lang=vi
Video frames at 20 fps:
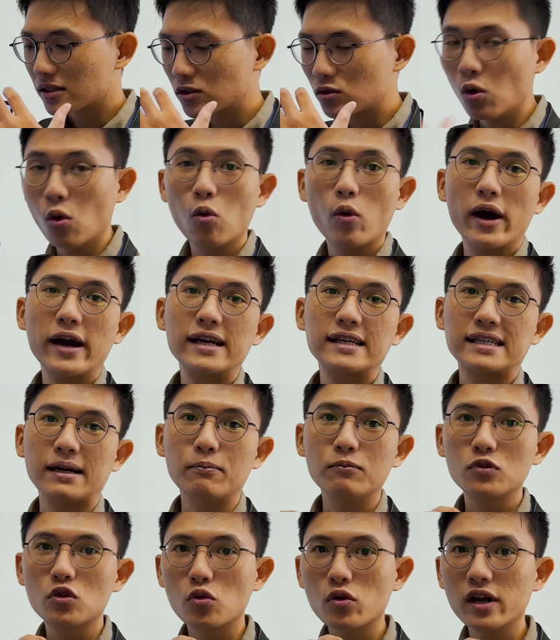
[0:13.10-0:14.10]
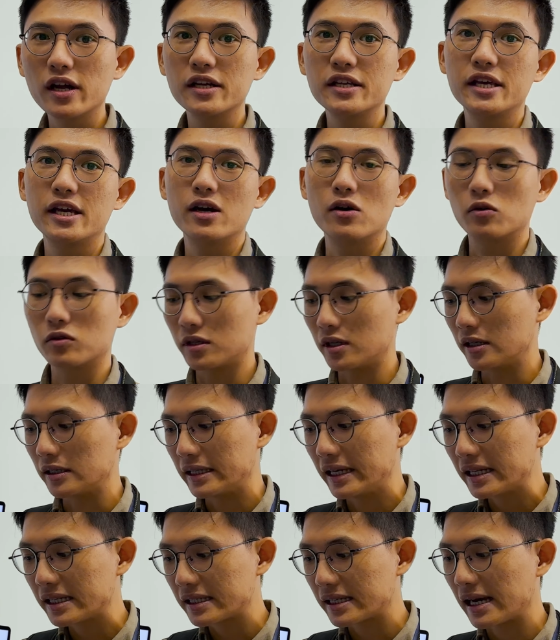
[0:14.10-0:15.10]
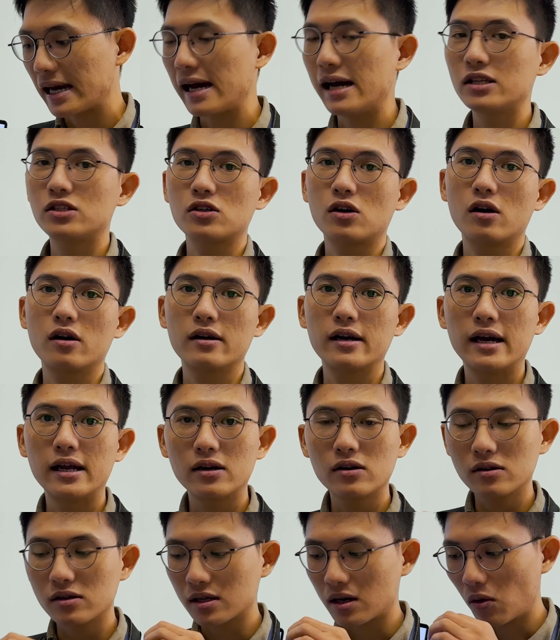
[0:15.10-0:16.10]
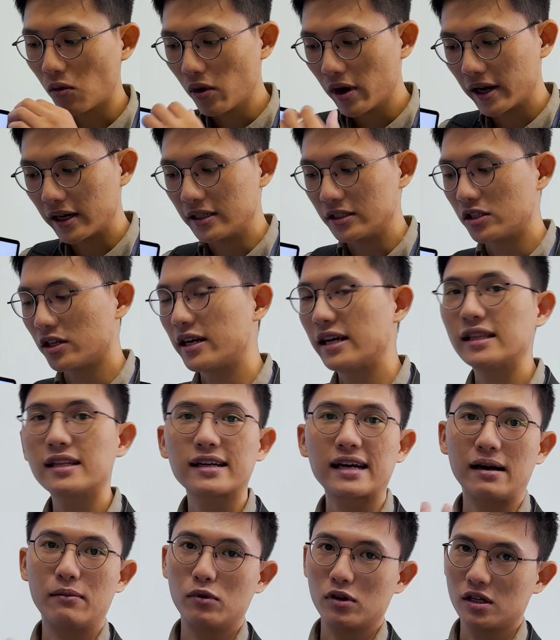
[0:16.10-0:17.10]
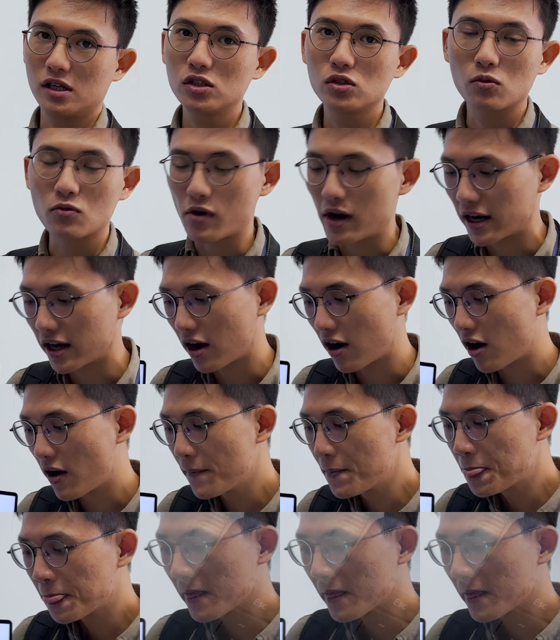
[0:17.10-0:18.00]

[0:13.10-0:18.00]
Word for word: Huawei chăm chú rất là nhiều, từ thiết kế cho đến cấu hình cho đến tất cả mọi thứ xung quanh nó.